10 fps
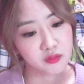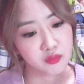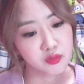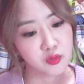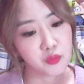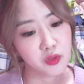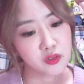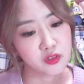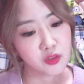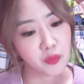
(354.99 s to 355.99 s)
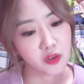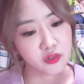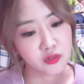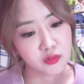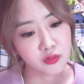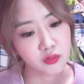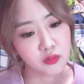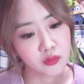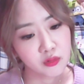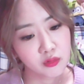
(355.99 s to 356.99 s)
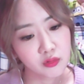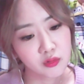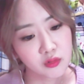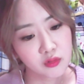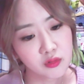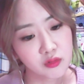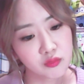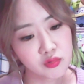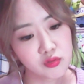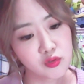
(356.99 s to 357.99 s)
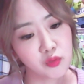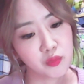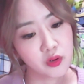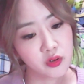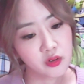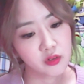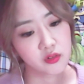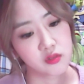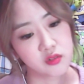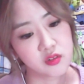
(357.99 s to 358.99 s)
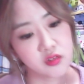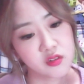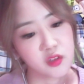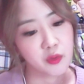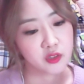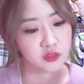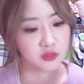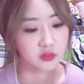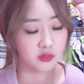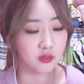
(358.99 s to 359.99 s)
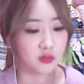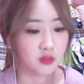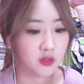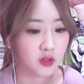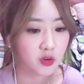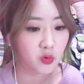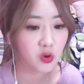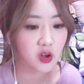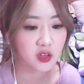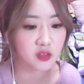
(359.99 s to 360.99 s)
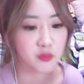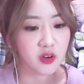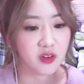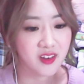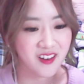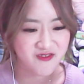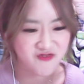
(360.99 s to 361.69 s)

불족발 진짜 맛있는데 불족발 진짜 맛있는데 콜라겐 막 이렇게